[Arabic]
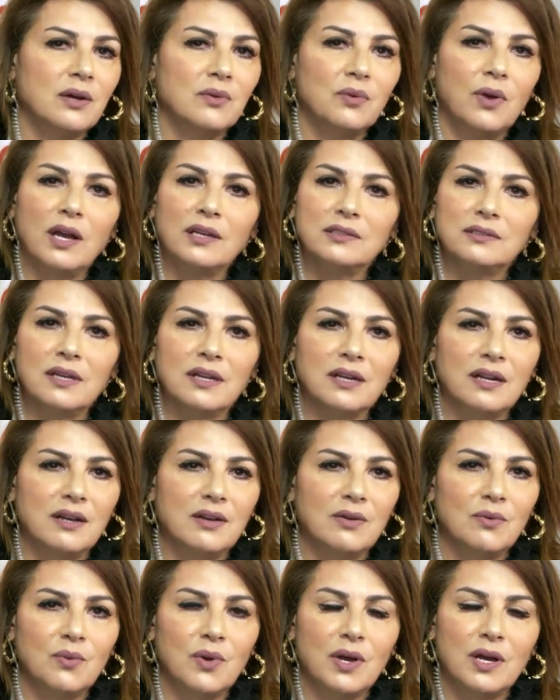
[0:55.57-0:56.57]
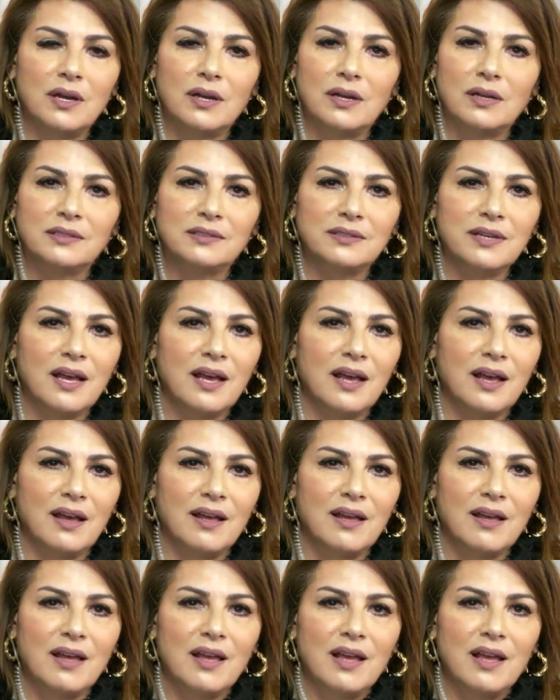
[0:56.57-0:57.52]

أو حصل وانتهى